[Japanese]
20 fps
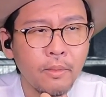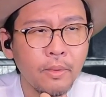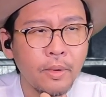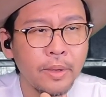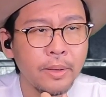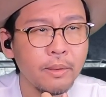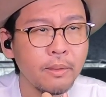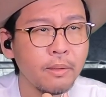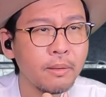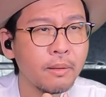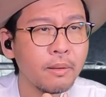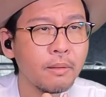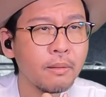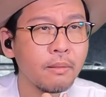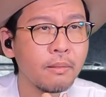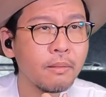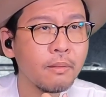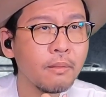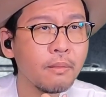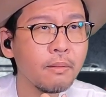え
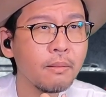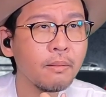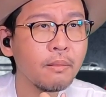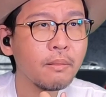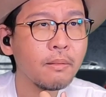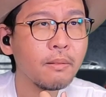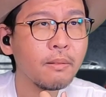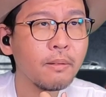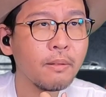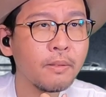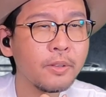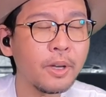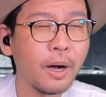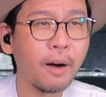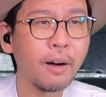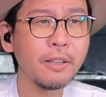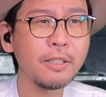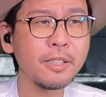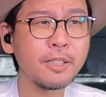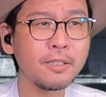いや、
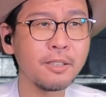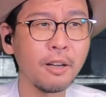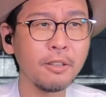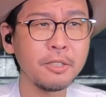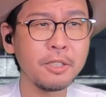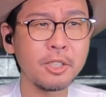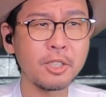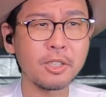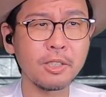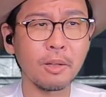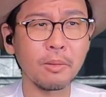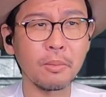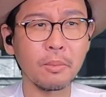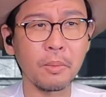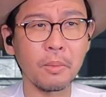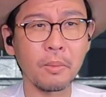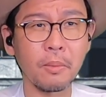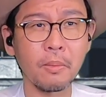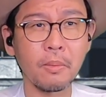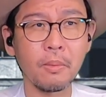あいつ何してん
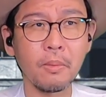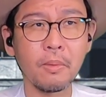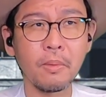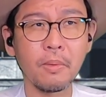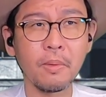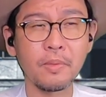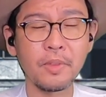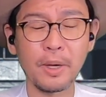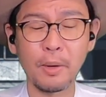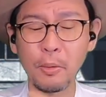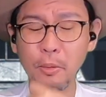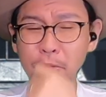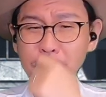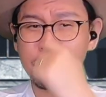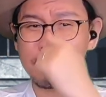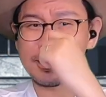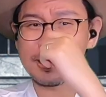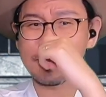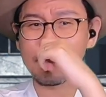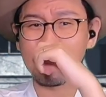のいや、本
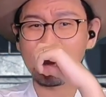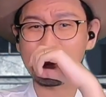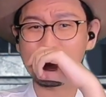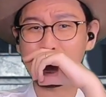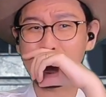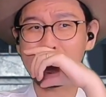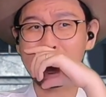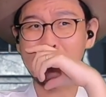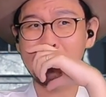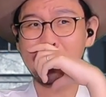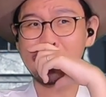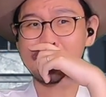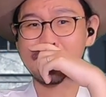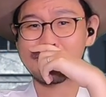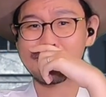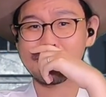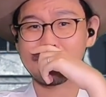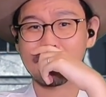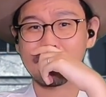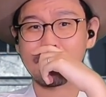当に相当やばい
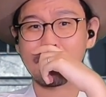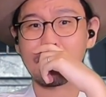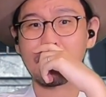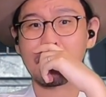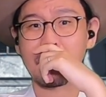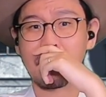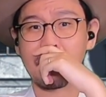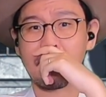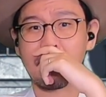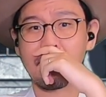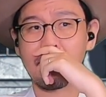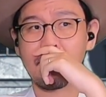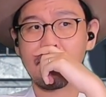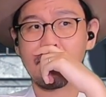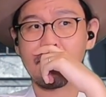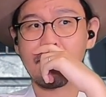やつなんだろうね。